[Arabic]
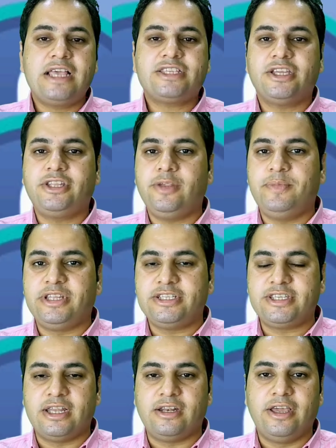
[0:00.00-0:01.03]
ناس كتير
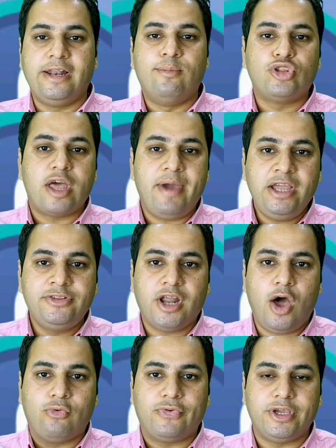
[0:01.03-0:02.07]
بتسأل المتابعين
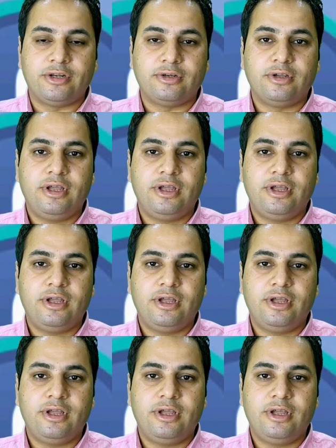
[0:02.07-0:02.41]
راحوا فين؟